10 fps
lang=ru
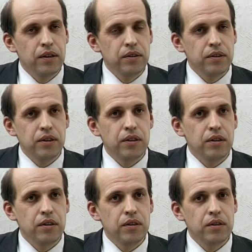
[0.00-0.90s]

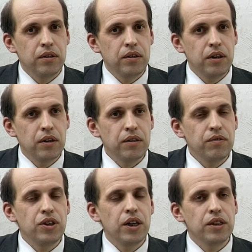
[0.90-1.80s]
не
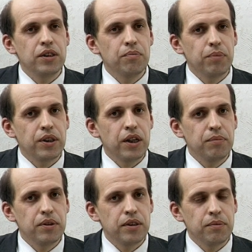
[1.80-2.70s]
отвечает тем
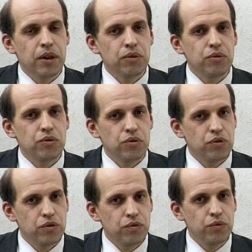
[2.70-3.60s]
потребностям, которые
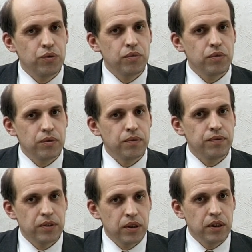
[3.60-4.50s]
существуют
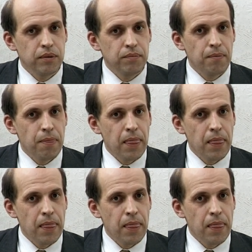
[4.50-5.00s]
в целом.